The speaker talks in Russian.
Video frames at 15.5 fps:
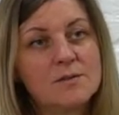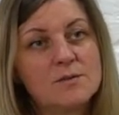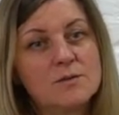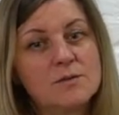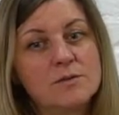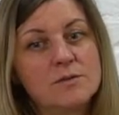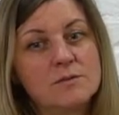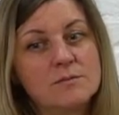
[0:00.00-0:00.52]

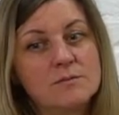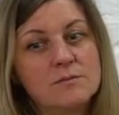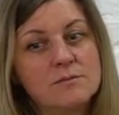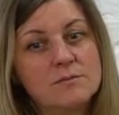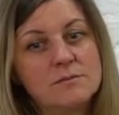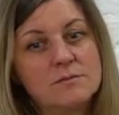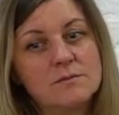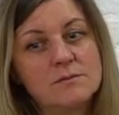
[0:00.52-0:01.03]
Вот,
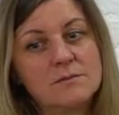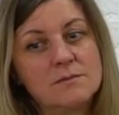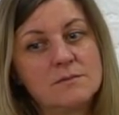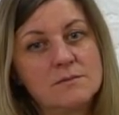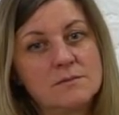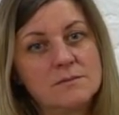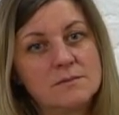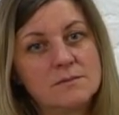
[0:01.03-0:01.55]
ну,
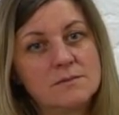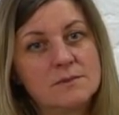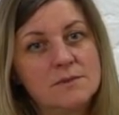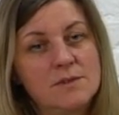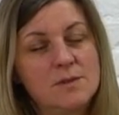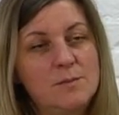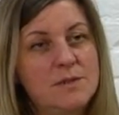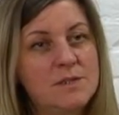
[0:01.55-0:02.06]

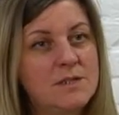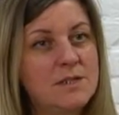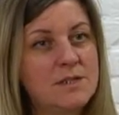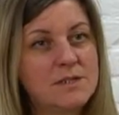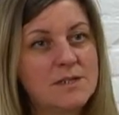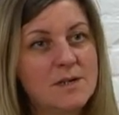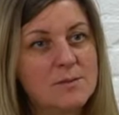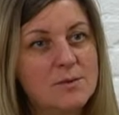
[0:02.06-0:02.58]
с ними
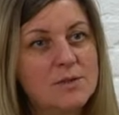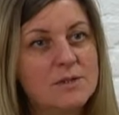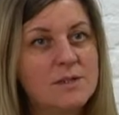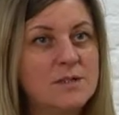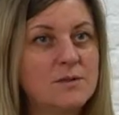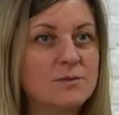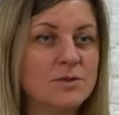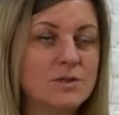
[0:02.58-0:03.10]
интересно работать.
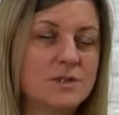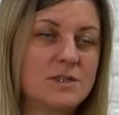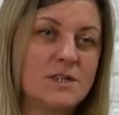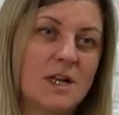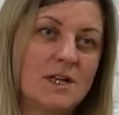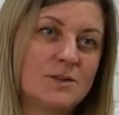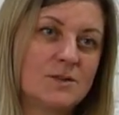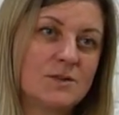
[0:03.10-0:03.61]
Они вот уже
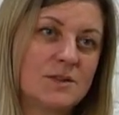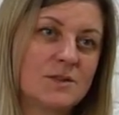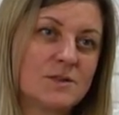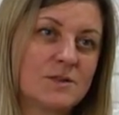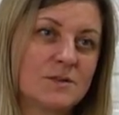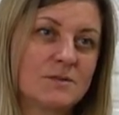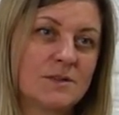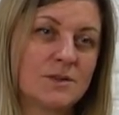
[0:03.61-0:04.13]
снялись у нас
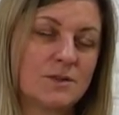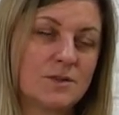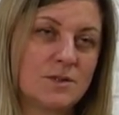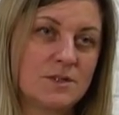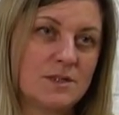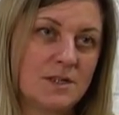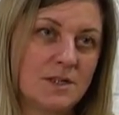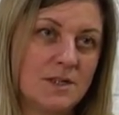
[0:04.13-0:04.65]
в одной
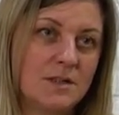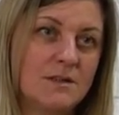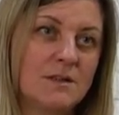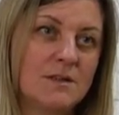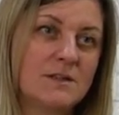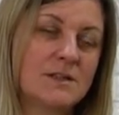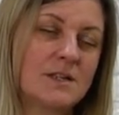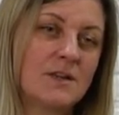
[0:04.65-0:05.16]
из серий
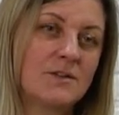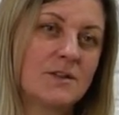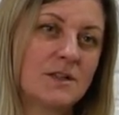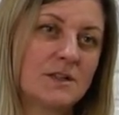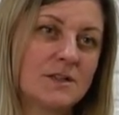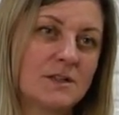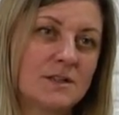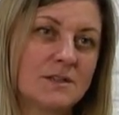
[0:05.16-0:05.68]
«Лиса и
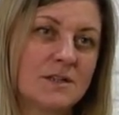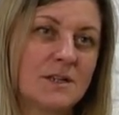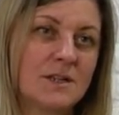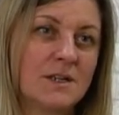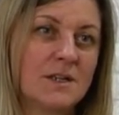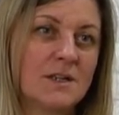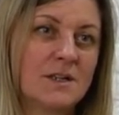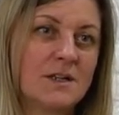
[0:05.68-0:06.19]
виноград»
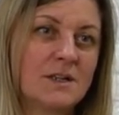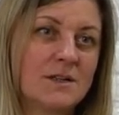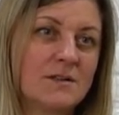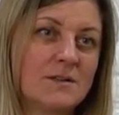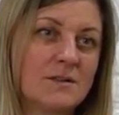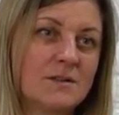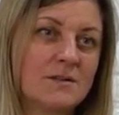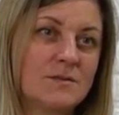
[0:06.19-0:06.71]

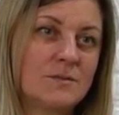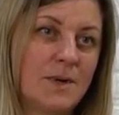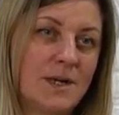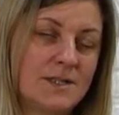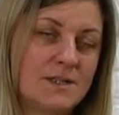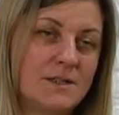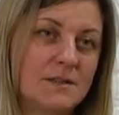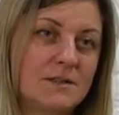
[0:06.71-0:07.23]
э, в
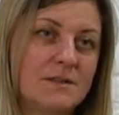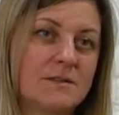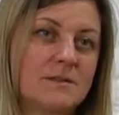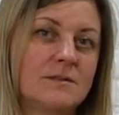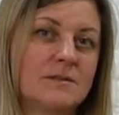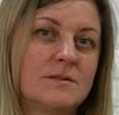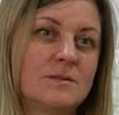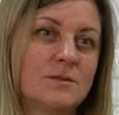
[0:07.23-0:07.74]
баснях.
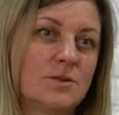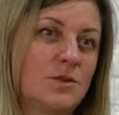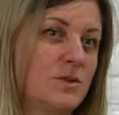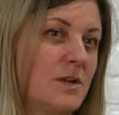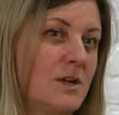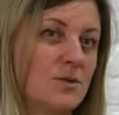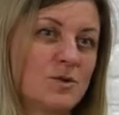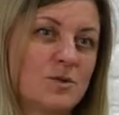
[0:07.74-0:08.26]

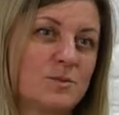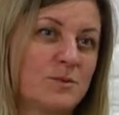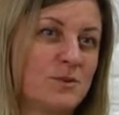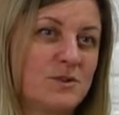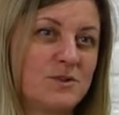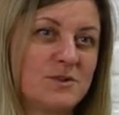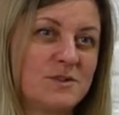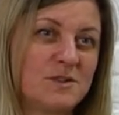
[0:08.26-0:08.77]
Очень хороший
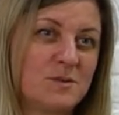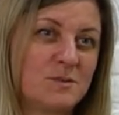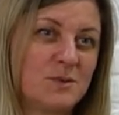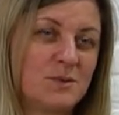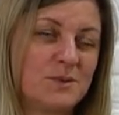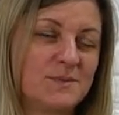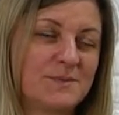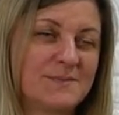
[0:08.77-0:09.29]
получился дебют.